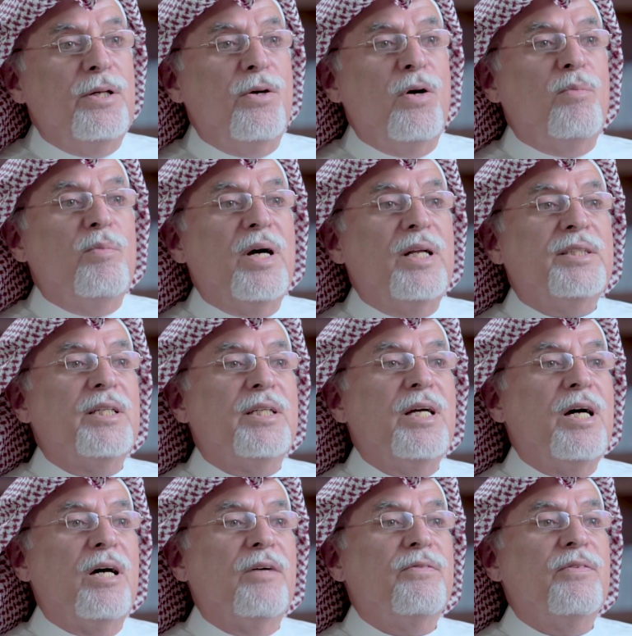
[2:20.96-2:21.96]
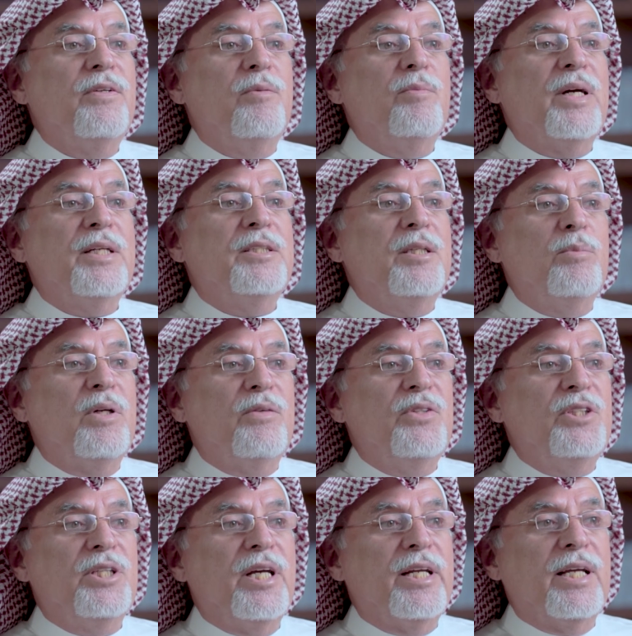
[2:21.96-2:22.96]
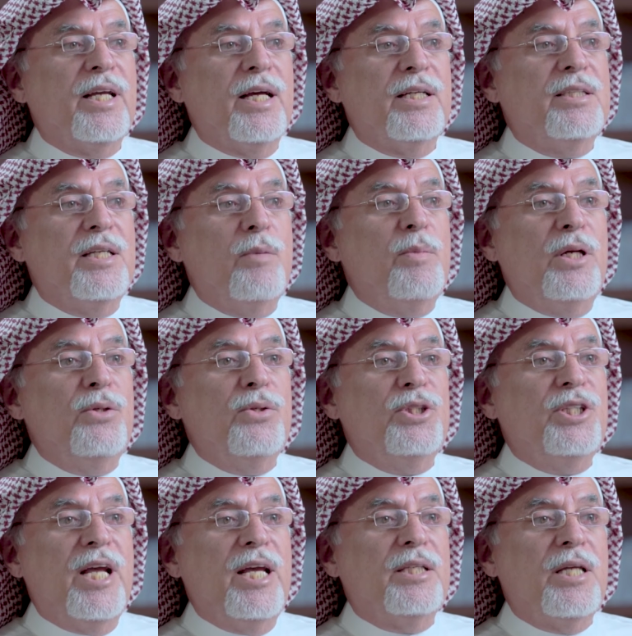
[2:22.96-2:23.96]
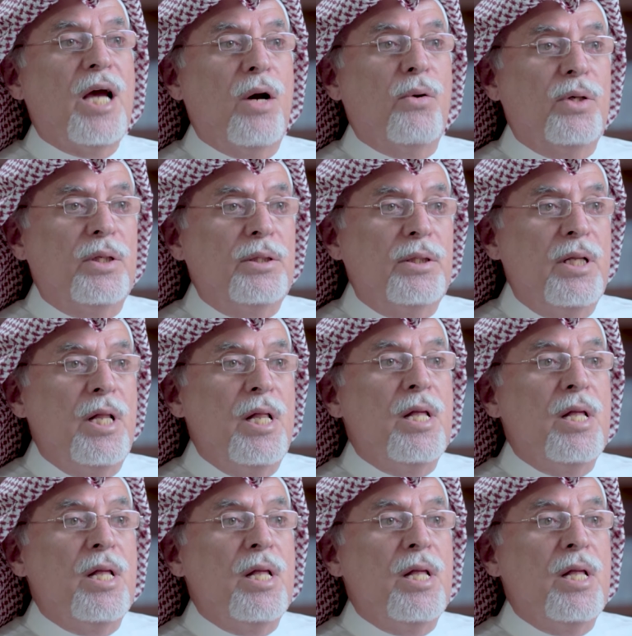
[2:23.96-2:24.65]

يوم ما التقاه في مكتبه في شركه دبليو جي تاول